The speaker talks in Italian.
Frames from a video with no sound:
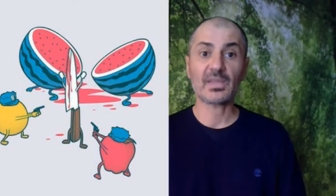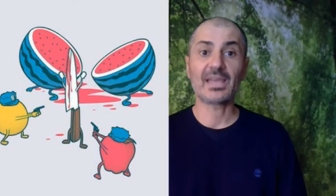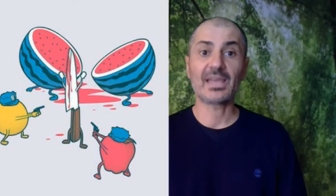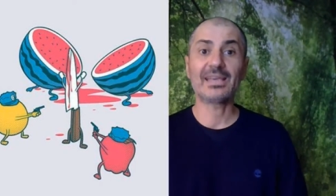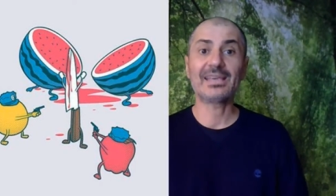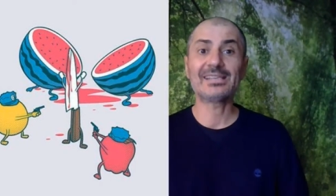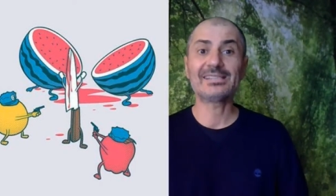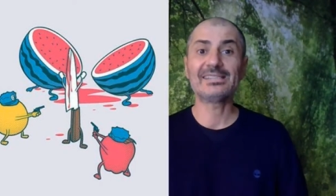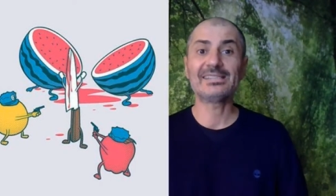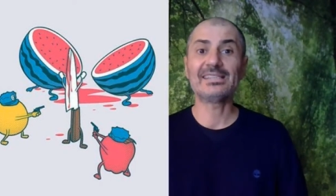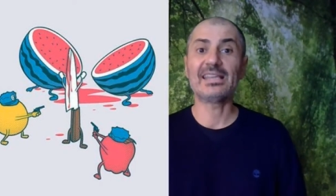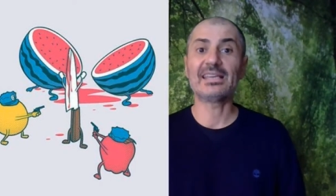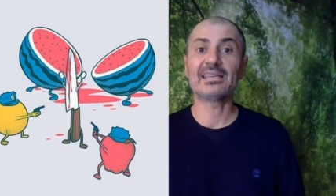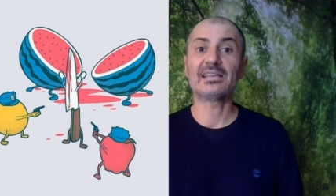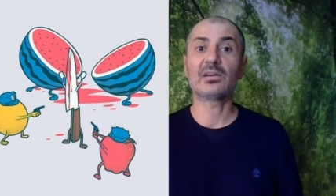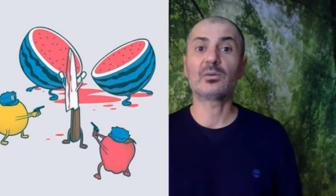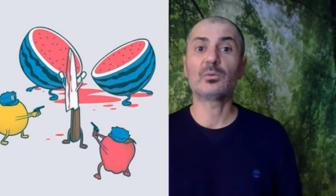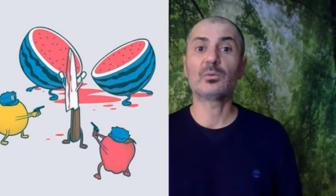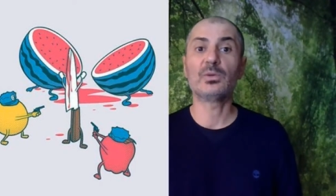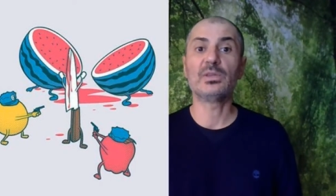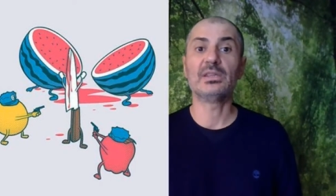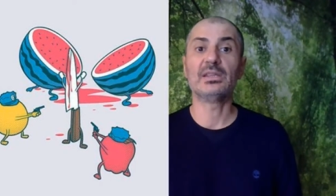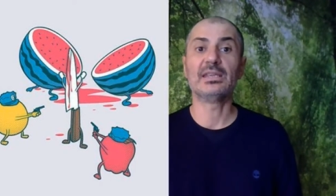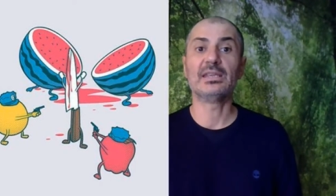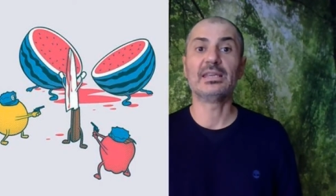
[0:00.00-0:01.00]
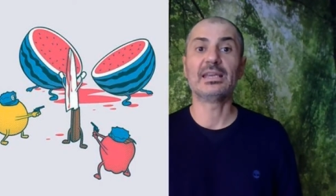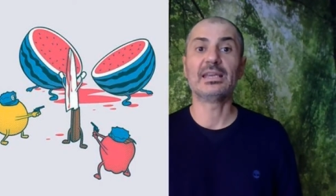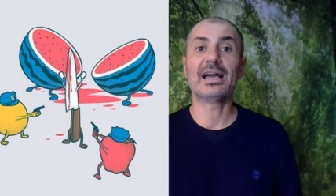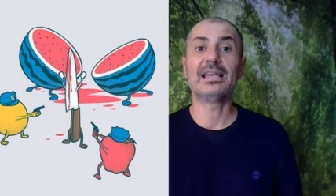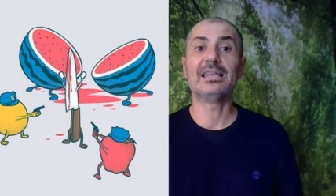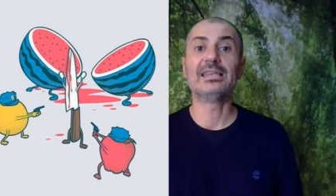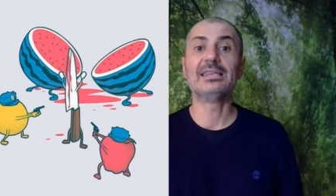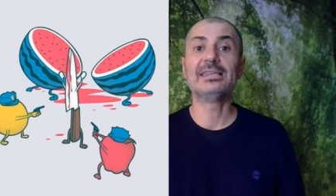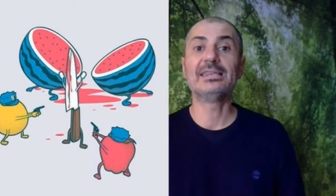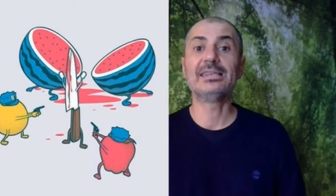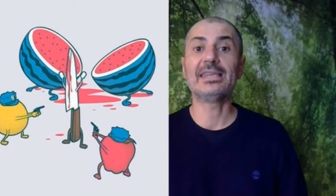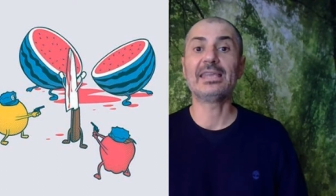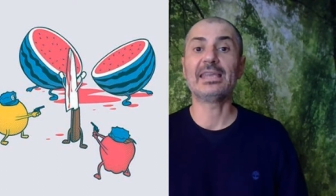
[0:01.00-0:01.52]
che si lega quindi
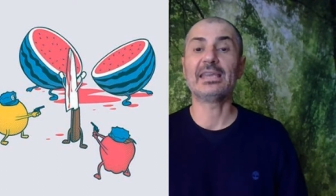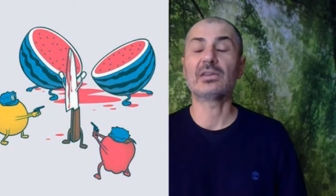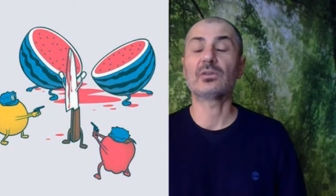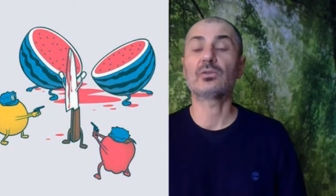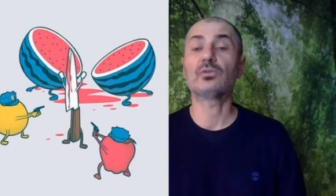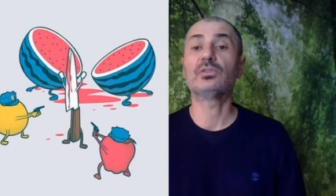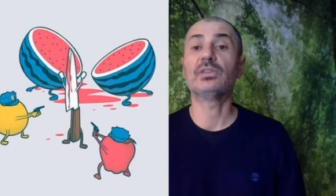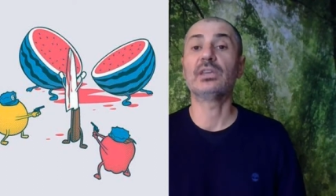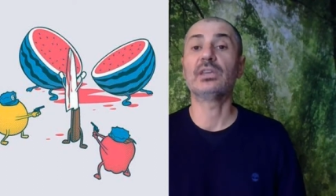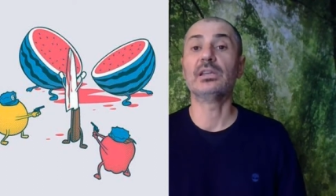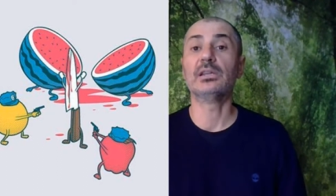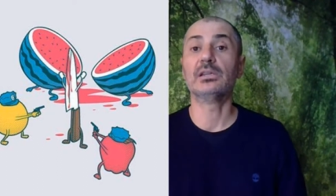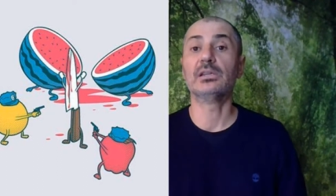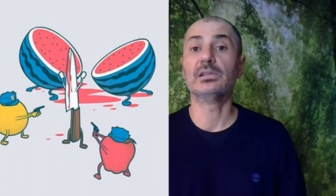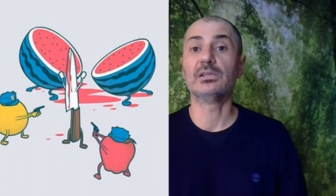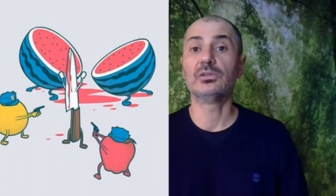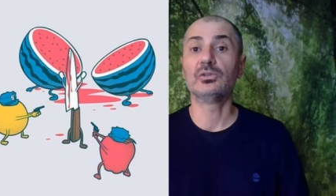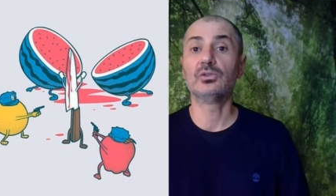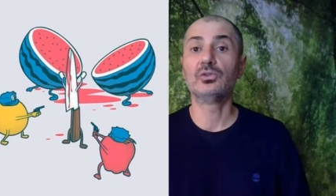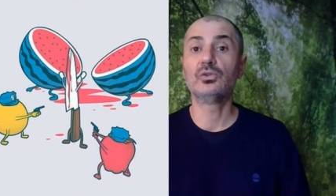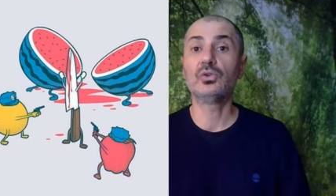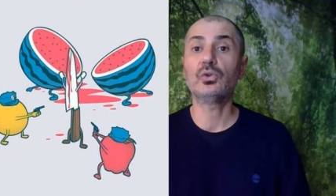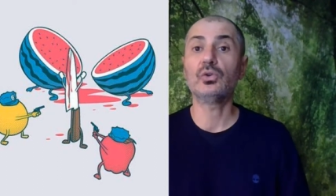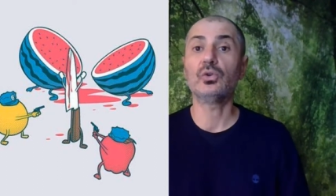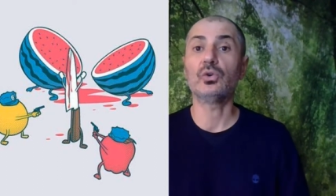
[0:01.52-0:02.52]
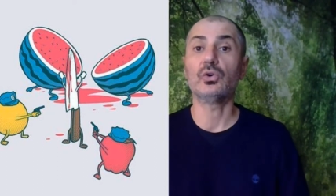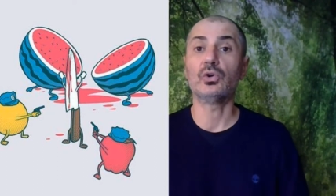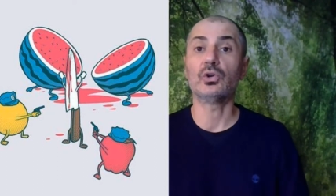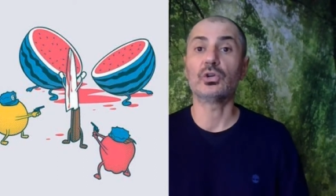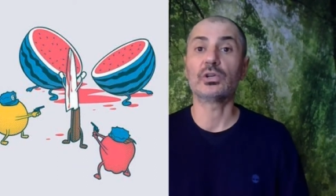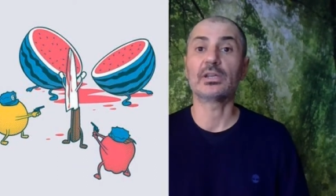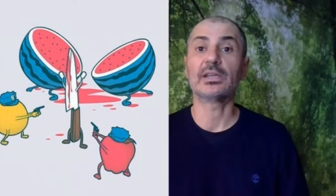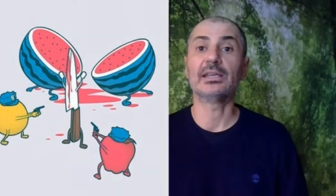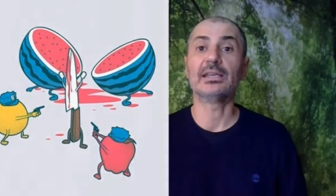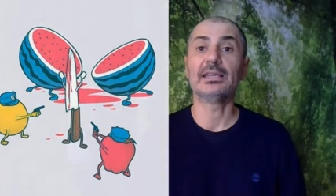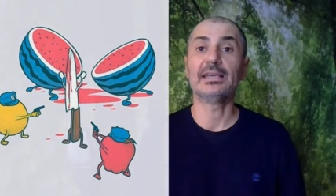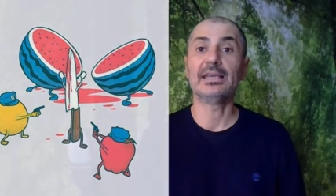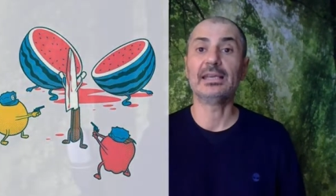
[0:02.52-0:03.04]
al nero del
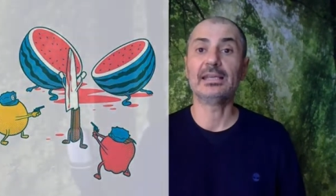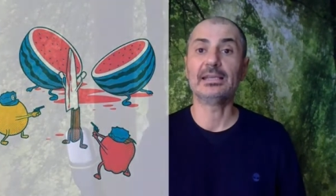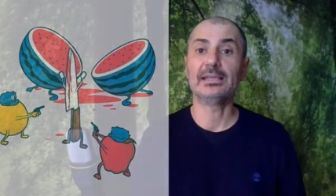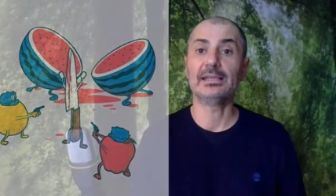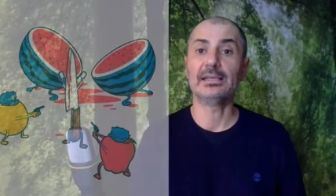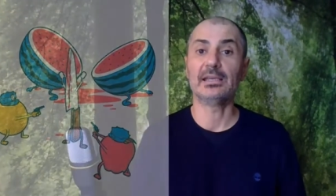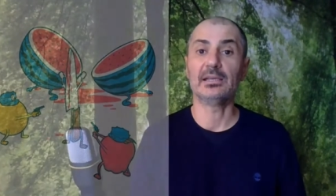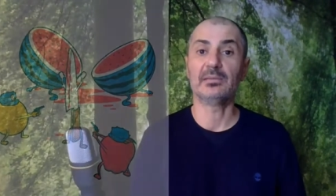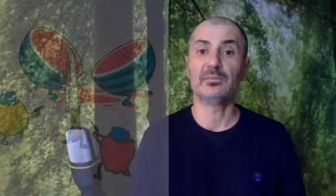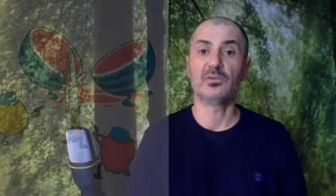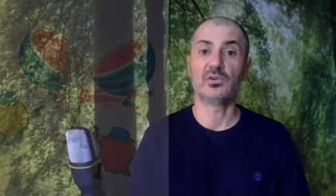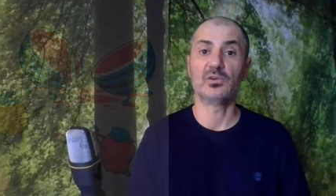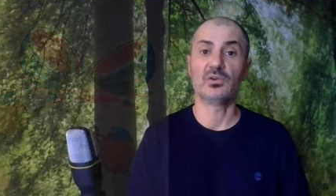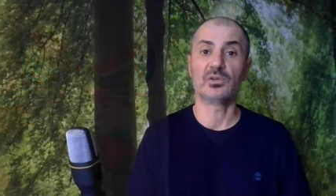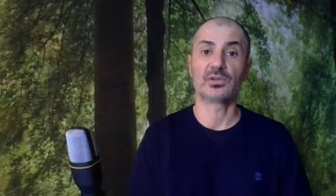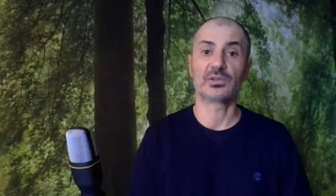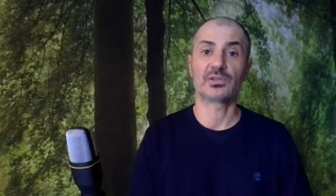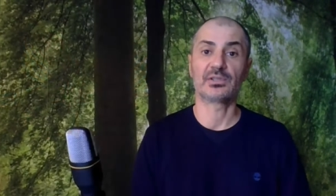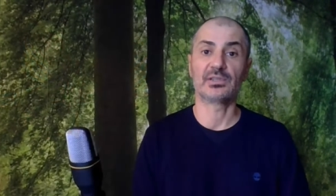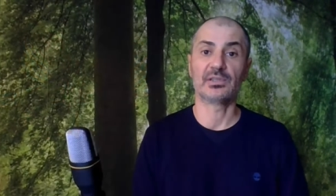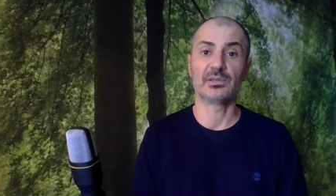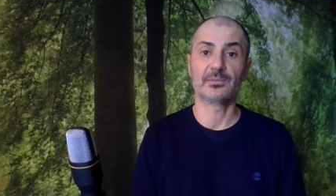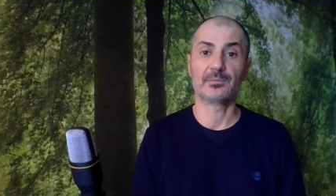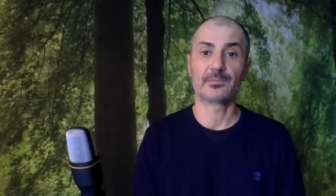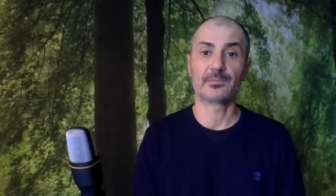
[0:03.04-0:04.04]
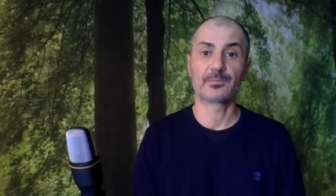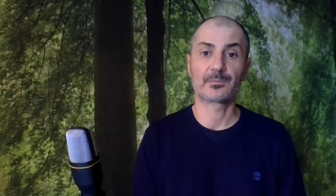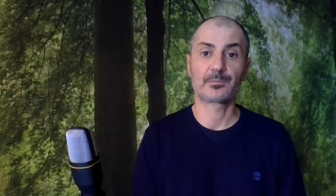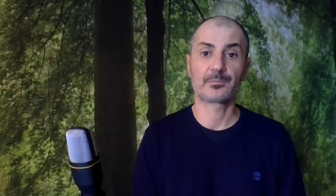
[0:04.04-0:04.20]
dolore e della morte.